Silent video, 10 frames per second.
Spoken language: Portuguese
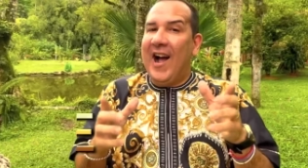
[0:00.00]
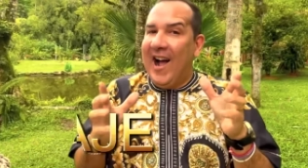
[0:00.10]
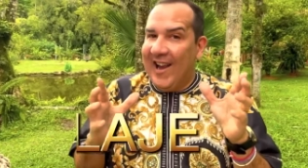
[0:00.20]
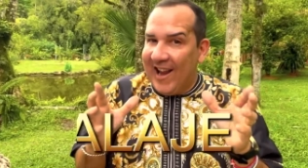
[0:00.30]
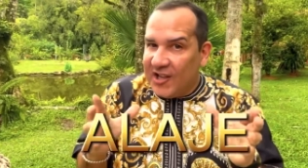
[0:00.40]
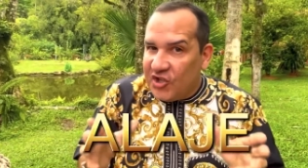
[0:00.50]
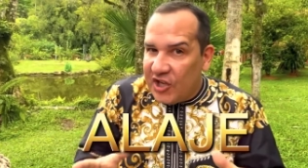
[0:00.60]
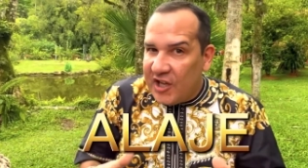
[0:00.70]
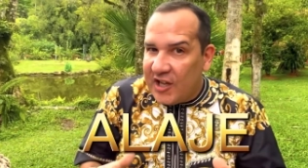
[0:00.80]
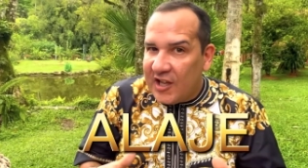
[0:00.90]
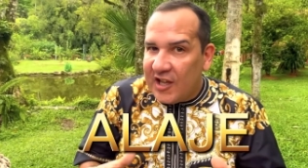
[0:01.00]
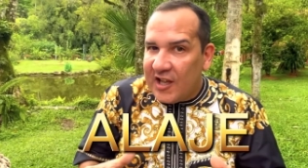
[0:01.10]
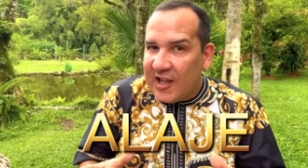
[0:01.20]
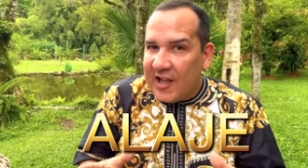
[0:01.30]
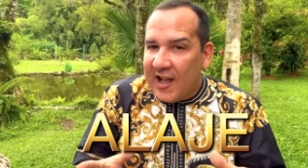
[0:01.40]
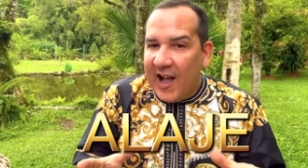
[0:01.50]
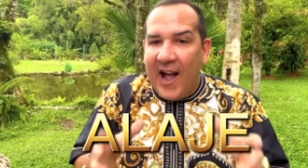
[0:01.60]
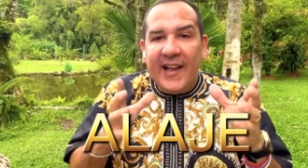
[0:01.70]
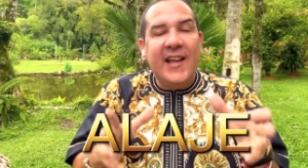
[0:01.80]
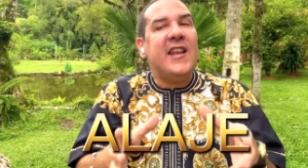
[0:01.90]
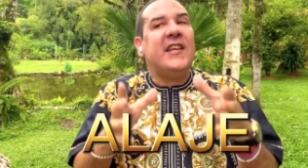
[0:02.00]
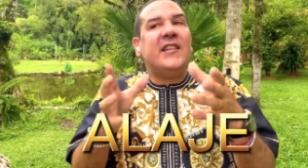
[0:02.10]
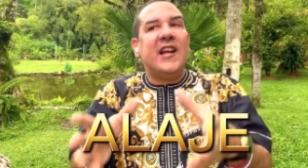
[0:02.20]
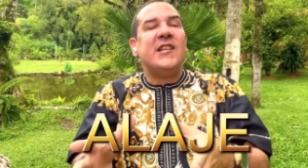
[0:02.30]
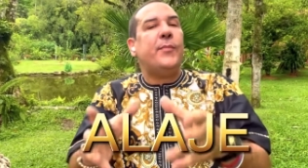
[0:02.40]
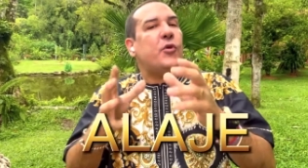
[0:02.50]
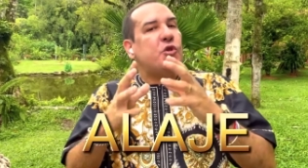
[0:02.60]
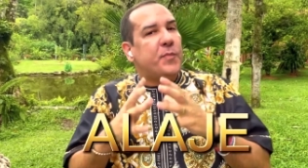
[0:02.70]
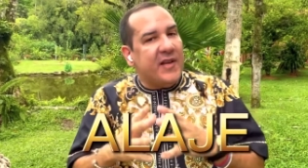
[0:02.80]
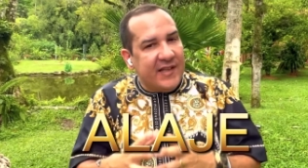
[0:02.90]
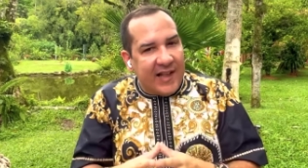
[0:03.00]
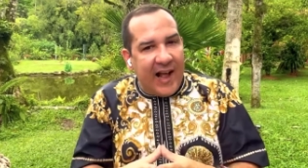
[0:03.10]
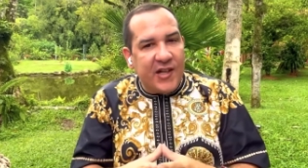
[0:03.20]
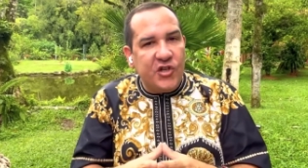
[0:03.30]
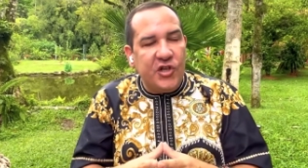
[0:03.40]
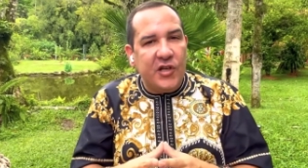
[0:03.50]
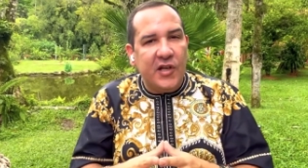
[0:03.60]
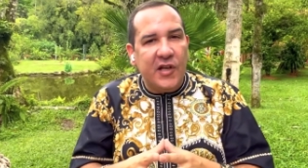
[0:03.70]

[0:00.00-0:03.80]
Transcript: Aladje, aquele que traz a prosperidade,